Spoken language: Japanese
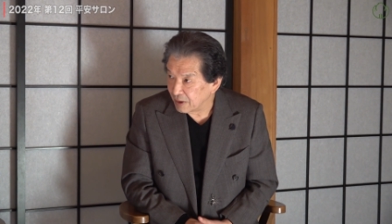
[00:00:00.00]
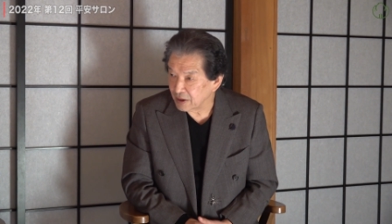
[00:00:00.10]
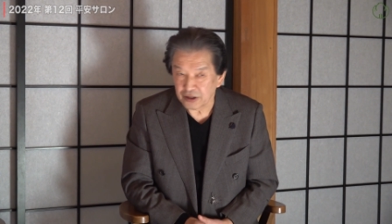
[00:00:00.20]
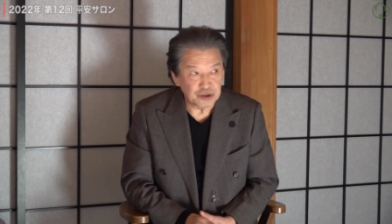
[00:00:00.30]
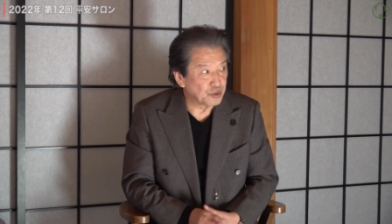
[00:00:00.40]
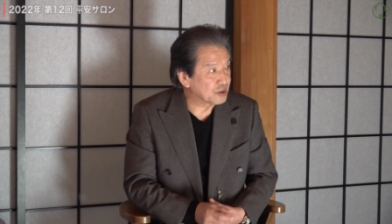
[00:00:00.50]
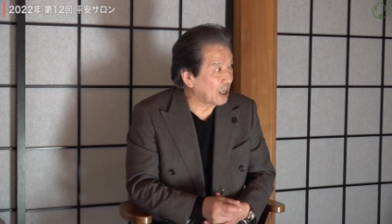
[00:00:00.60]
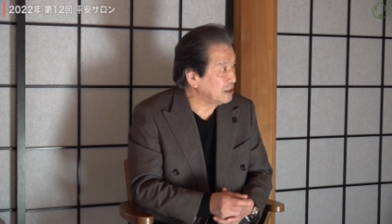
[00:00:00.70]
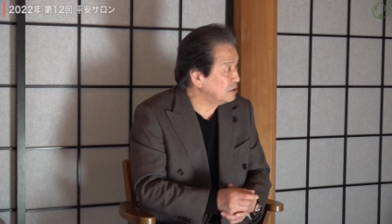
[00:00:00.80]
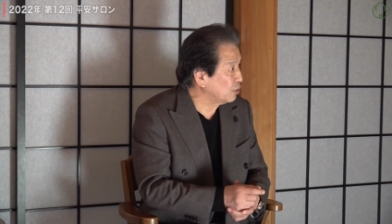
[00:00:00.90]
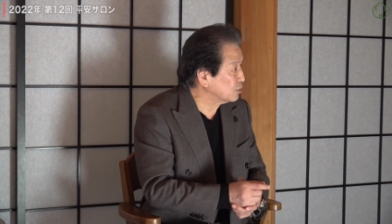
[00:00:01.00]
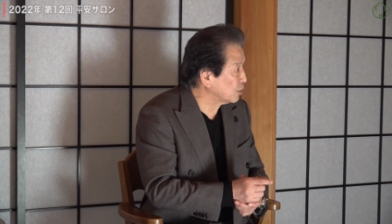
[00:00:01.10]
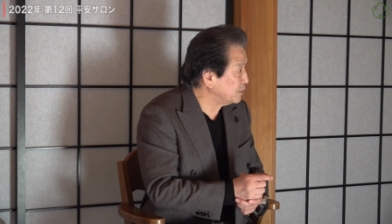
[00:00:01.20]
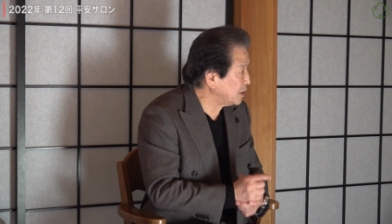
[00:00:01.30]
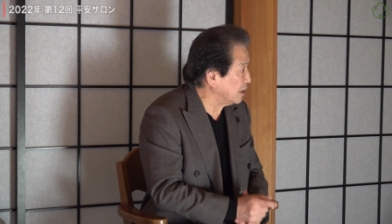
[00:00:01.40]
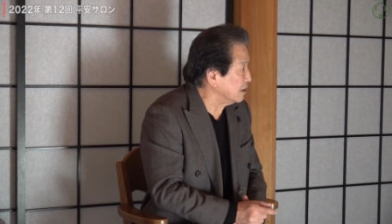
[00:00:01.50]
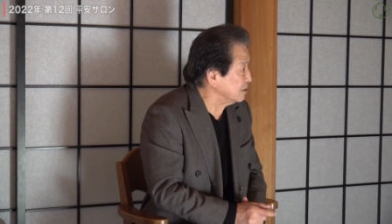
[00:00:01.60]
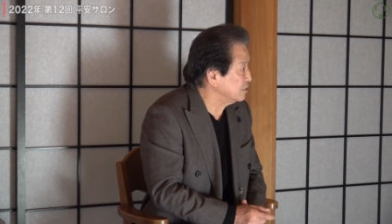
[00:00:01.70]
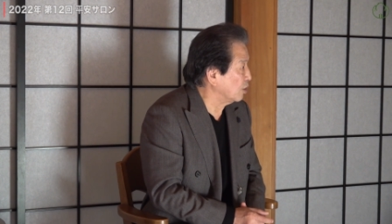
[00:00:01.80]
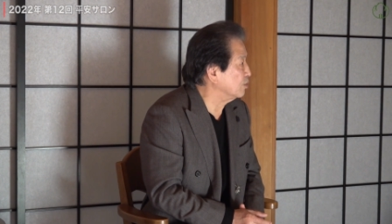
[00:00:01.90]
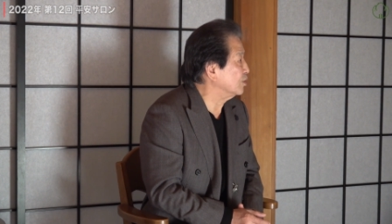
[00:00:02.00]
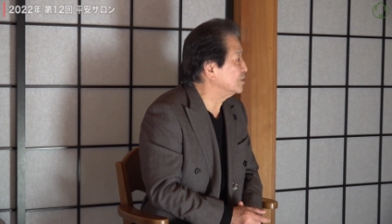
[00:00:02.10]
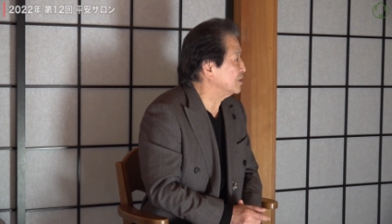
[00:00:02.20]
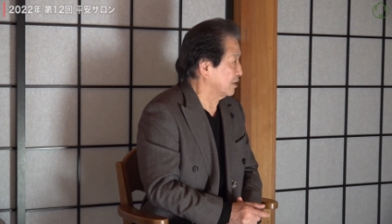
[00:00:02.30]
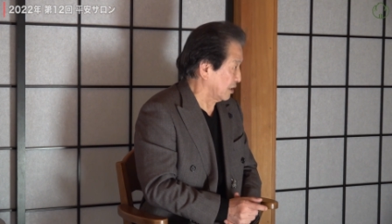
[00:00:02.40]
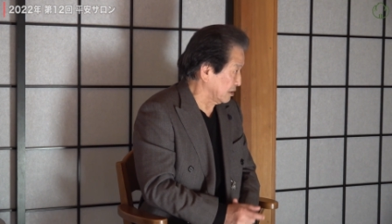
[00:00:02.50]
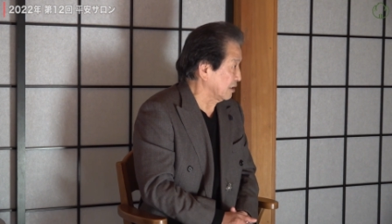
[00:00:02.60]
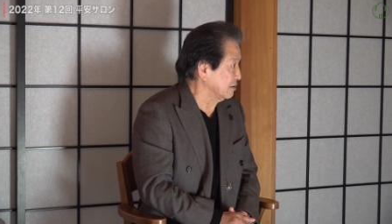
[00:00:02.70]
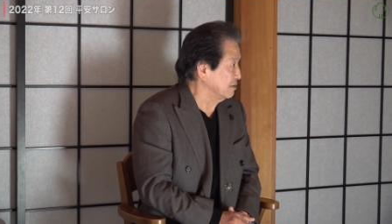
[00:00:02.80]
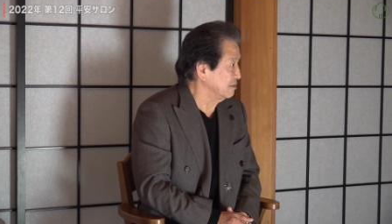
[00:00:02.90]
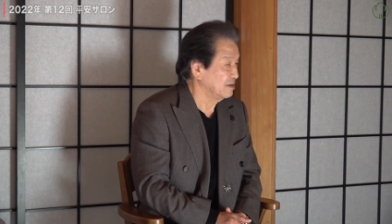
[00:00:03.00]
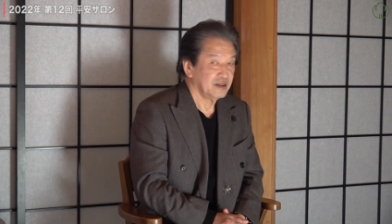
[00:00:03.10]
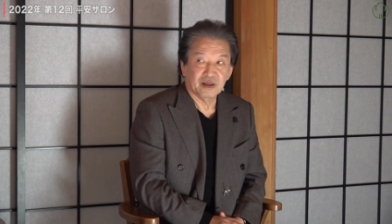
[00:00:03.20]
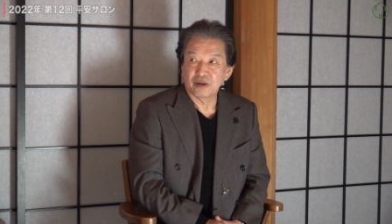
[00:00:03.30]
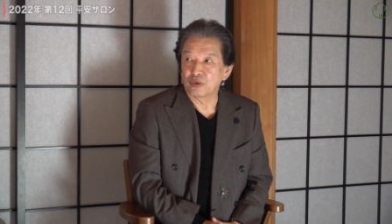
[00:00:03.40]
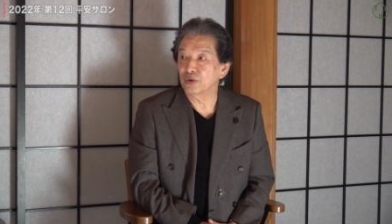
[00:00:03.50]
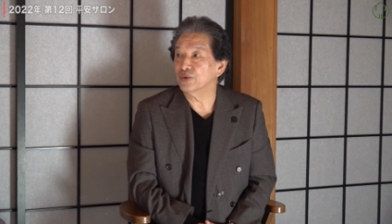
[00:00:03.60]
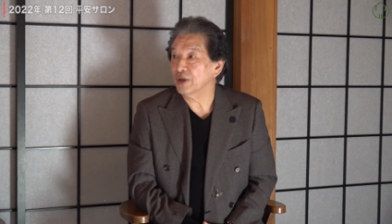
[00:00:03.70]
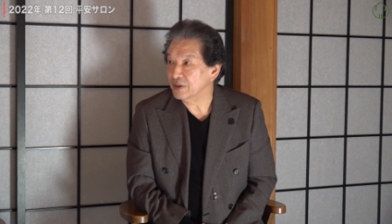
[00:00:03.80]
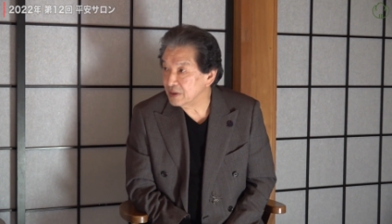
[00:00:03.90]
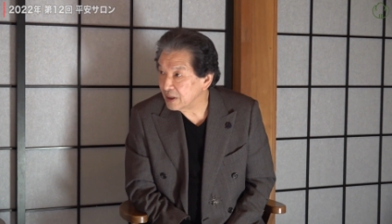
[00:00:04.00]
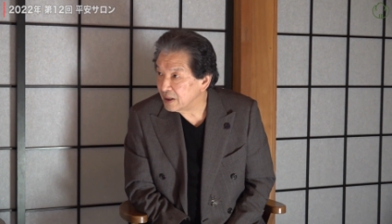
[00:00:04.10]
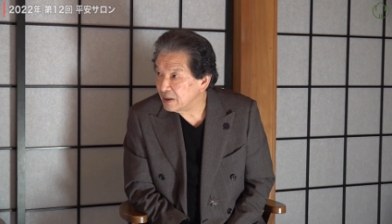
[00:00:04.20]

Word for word: 私を対等と見て勝負をしてくれたこういうことなんです